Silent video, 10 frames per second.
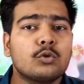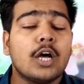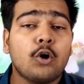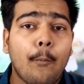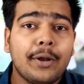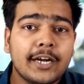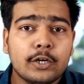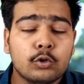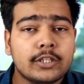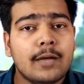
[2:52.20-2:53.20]
थोड़ा
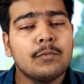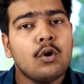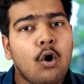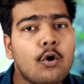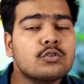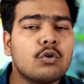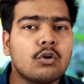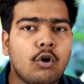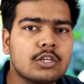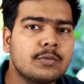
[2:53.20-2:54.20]
कॉम्प्लिकेटेड होता है और उसको
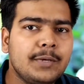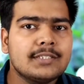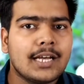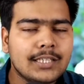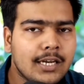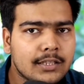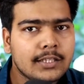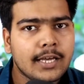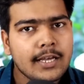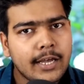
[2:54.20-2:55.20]
कॉस्ट भी ज़्यादा
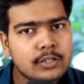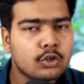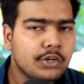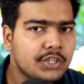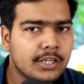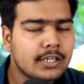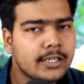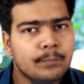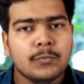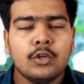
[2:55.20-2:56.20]
लगती है इंस्टॉलेशन के
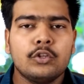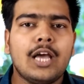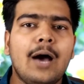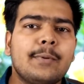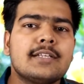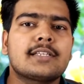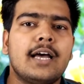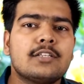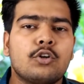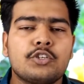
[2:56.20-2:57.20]
लिए तो यहाँ पर
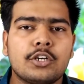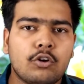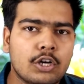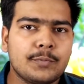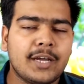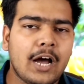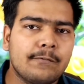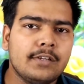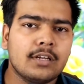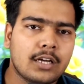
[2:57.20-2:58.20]
इसका इंस्टॉलेशन कॉस्ट भी
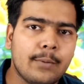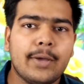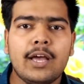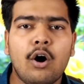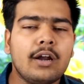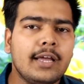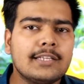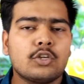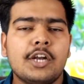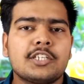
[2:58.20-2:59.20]
काफ़ी कम है और
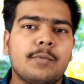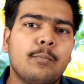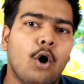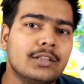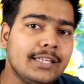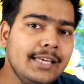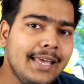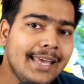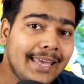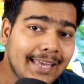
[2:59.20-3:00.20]
इंस्टॉलेशन भी बहुत ही
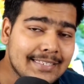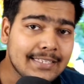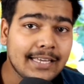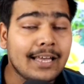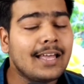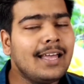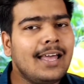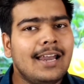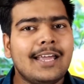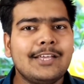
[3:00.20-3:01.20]
ईजी है
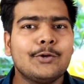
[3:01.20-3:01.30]
लेकिन